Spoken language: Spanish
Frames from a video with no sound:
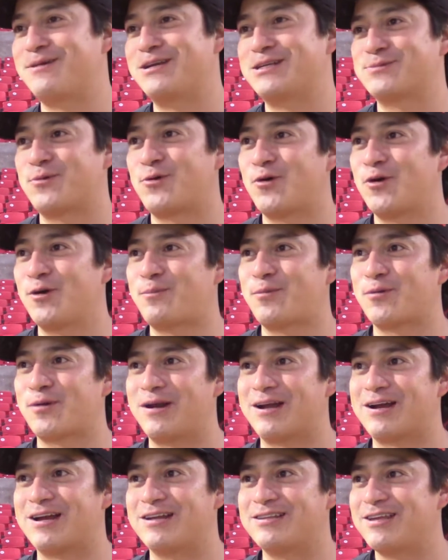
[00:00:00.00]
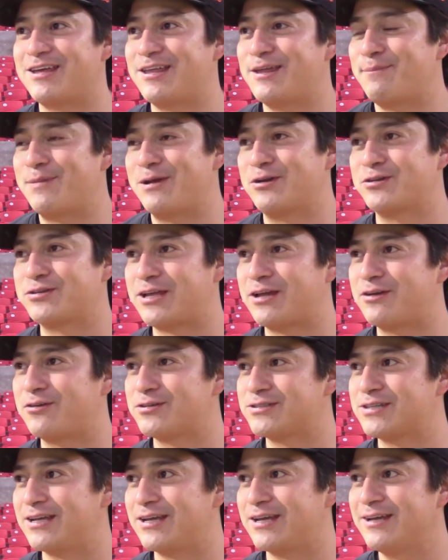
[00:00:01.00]
béisbol, por la cantidad de
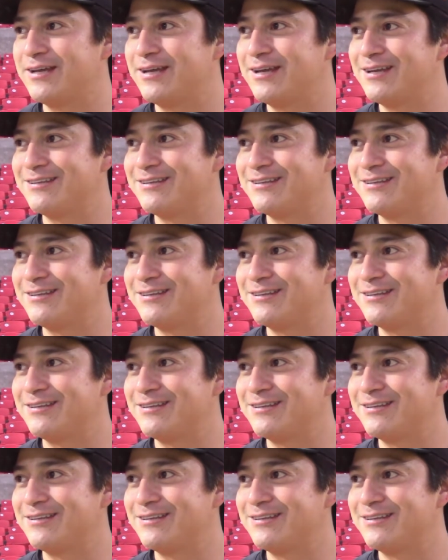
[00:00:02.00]
peloteros de,